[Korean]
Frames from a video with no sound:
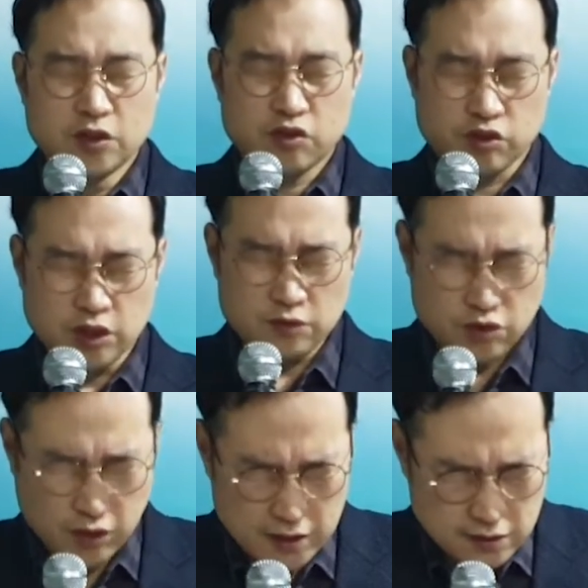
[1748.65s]
주님
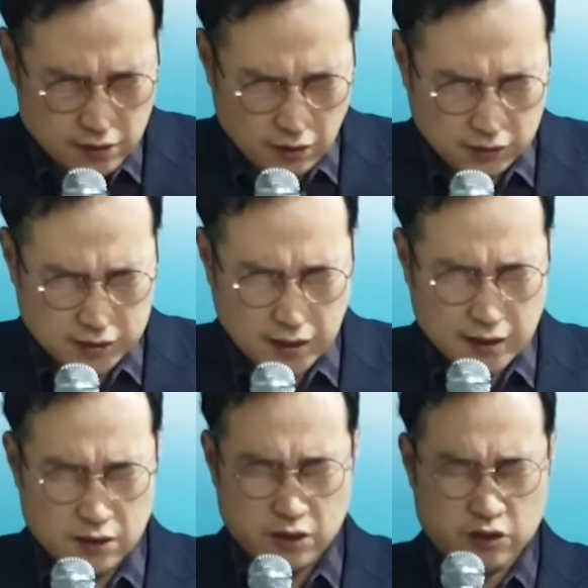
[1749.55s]
주께서
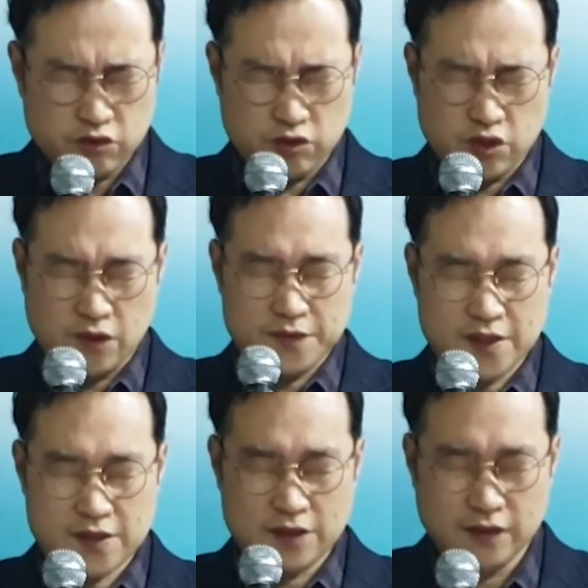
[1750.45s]
역사하여
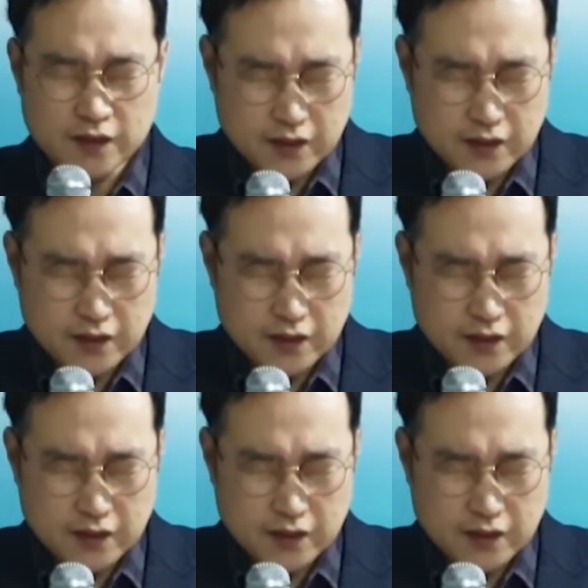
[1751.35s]
주시옵소서.